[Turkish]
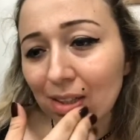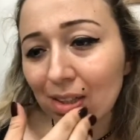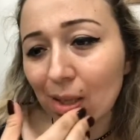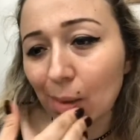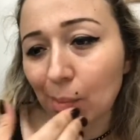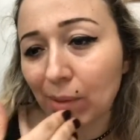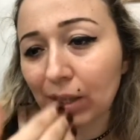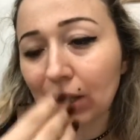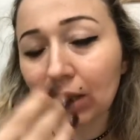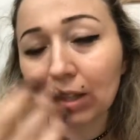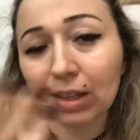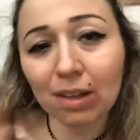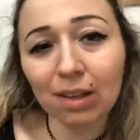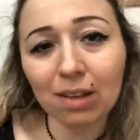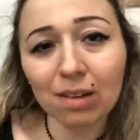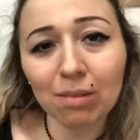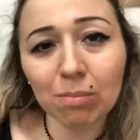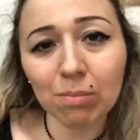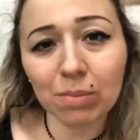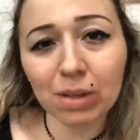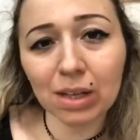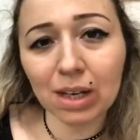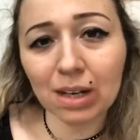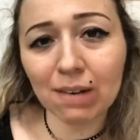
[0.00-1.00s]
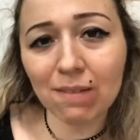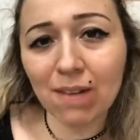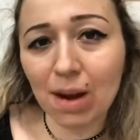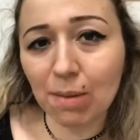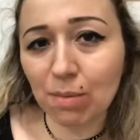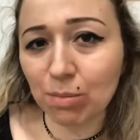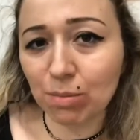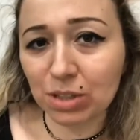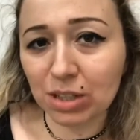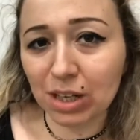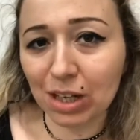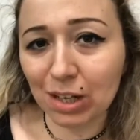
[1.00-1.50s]
Demek ki bir yere
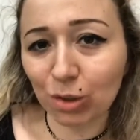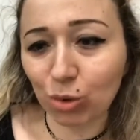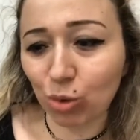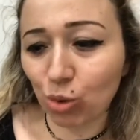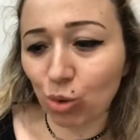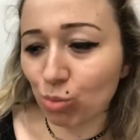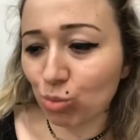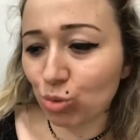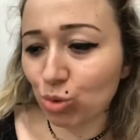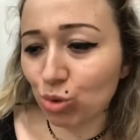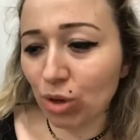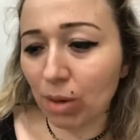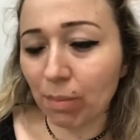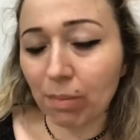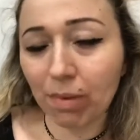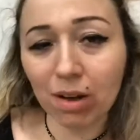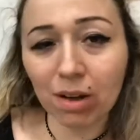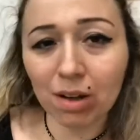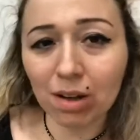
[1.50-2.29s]
vermemiz gerekiyormuş ama